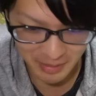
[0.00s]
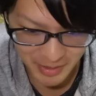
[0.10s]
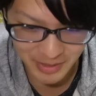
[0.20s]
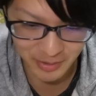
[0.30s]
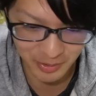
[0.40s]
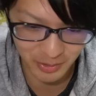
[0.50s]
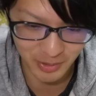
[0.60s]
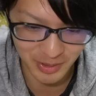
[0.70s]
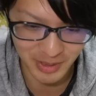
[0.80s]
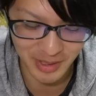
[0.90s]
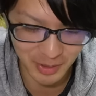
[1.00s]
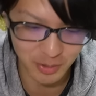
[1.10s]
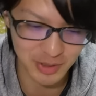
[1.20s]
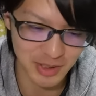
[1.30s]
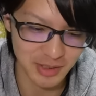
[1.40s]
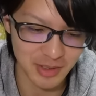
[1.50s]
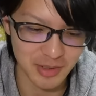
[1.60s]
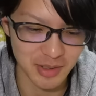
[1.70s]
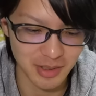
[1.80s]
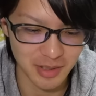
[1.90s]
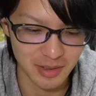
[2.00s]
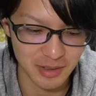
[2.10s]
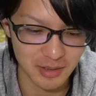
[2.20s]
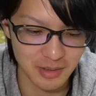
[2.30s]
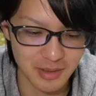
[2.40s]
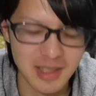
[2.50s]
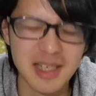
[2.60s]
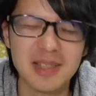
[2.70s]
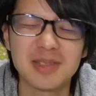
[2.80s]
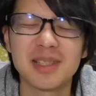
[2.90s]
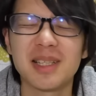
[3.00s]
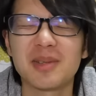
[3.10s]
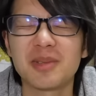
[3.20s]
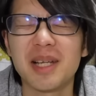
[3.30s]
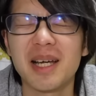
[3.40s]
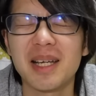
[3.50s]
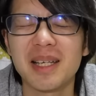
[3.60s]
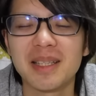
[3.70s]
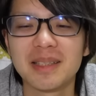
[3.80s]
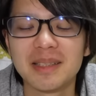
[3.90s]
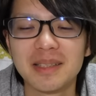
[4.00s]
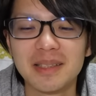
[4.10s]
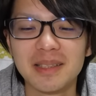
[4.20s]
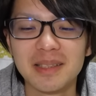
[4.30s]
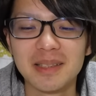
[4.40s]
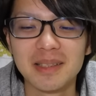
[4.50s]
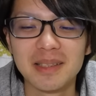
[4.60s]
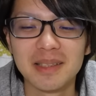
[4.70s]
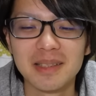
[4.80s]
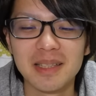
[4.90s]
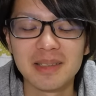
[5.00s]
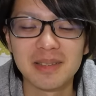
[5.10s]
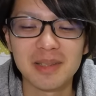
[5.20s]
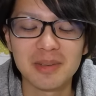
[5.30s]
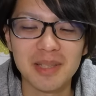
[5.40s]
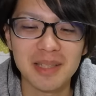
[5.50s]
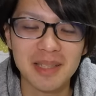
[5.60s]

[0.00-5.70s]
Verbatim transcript: めに取っといたけど、使ってるから。あ、確定来ない。確定来ない